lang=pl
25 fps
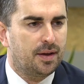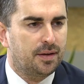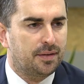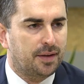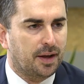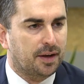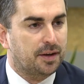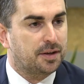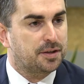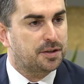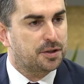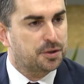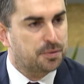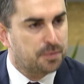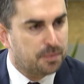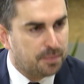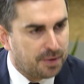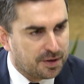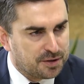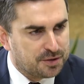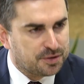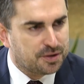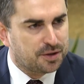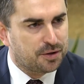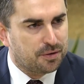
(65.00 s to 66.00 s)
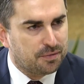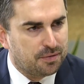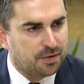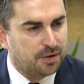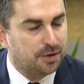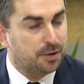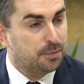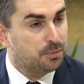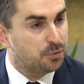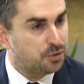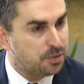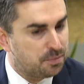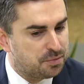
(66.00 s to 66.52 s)
Tak, jesteśmy bardzo
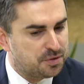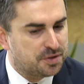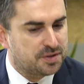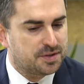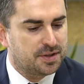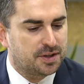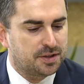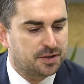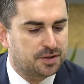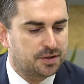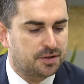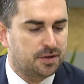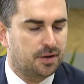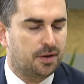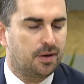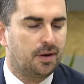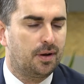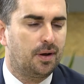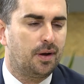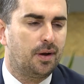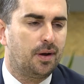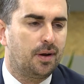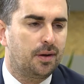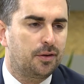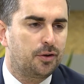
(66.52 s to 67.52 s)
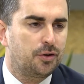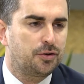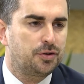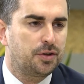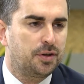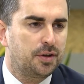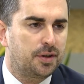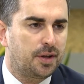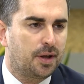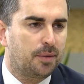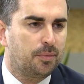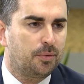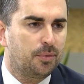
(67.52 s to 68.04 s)
zadowoleni. Muszę przyznać, że
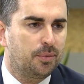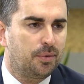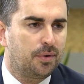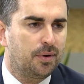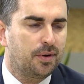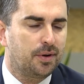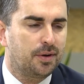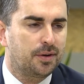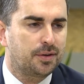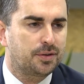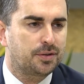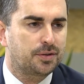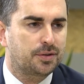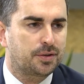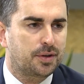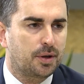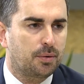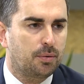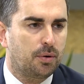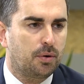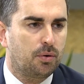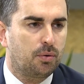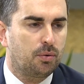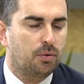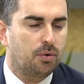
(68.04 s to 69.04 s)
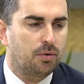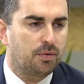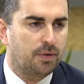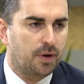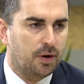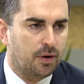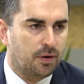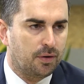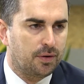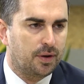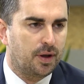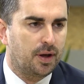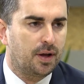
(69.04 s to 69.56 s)
tydzień temu e, została
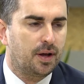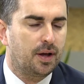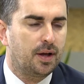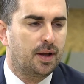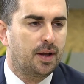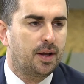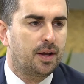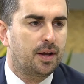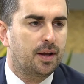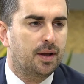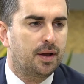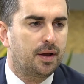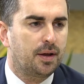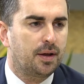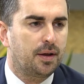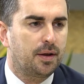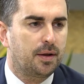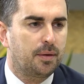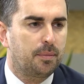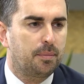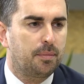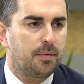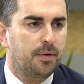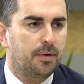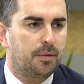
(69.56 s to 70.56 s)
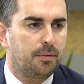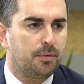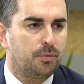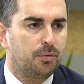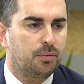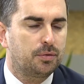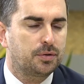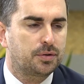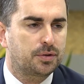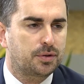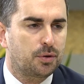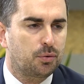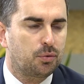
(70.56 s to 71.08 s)
uchwalona, e,
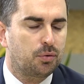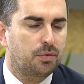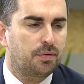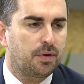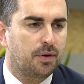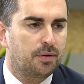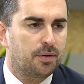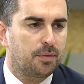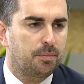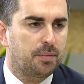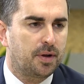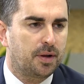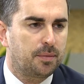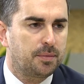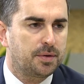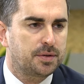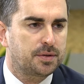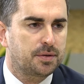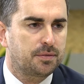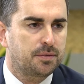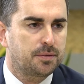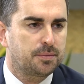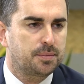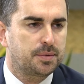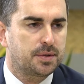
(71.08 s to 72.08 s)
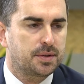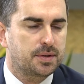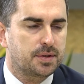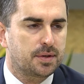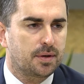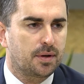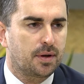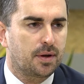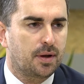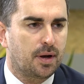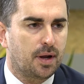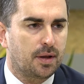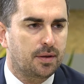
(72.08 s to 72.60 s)
e, został uchwalony plan miejscowy przez
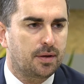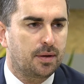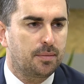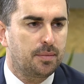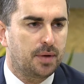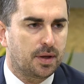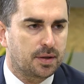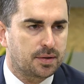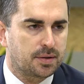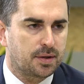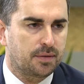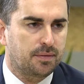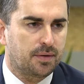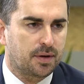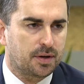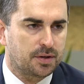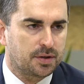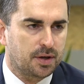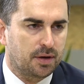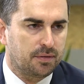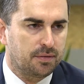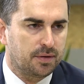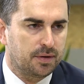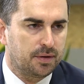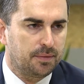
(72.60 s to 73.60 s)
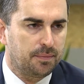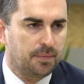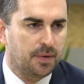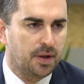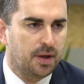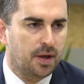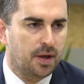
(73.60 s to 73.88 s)
Radę Miasta Warszawy